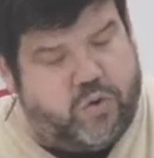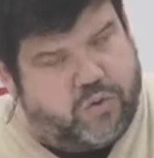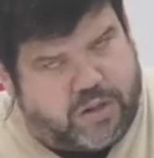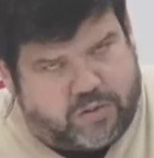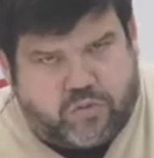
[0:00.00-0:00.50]

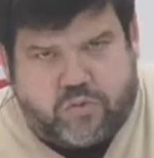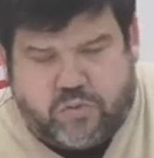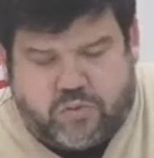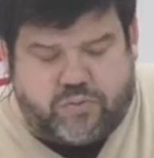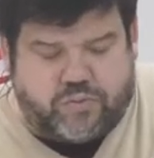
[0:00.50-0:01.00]

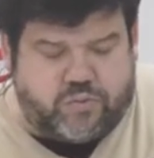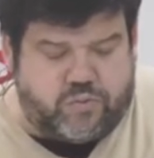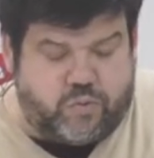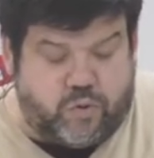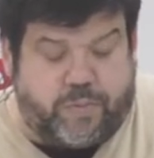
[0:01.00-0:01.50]
dato
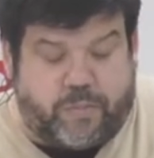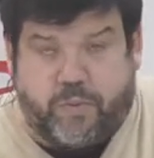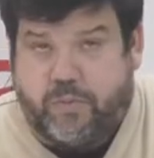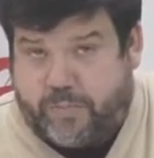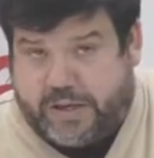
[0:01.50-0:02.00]
duro para un
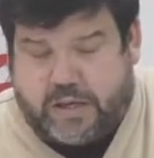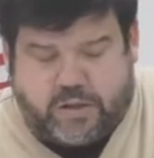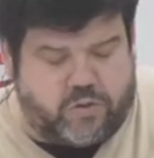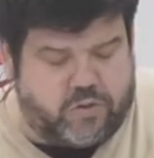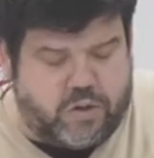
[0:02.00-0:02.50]
pueblo
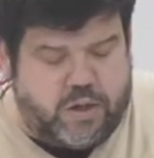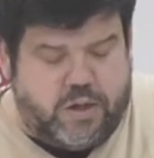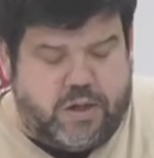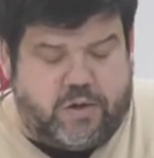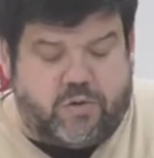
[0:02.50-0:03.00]
pequeño,
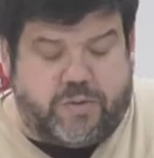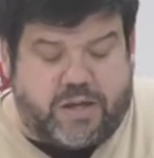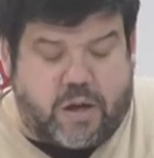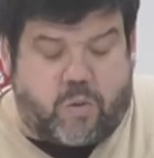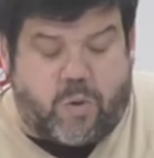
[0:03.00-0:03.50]
en
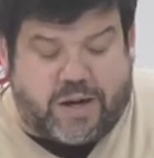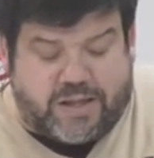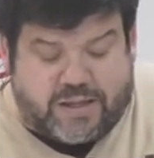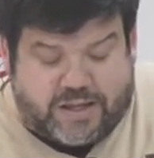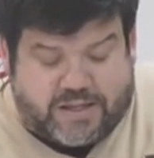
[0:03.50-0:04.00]
Ubrique
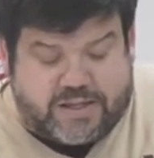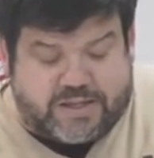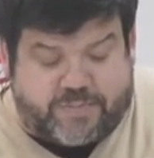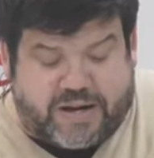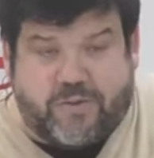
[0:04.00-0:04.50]

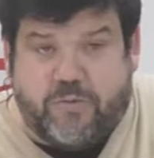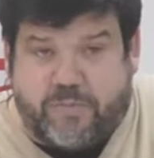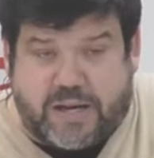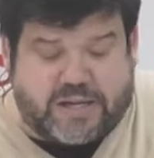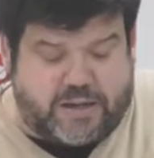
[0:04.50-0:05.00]
43
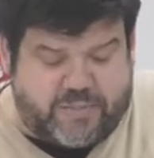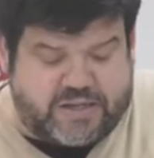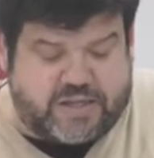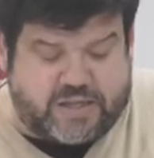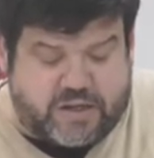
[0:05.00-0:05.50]
parados más que el
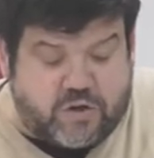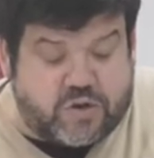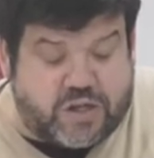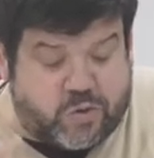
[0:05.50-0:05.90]
mes anterior, tiene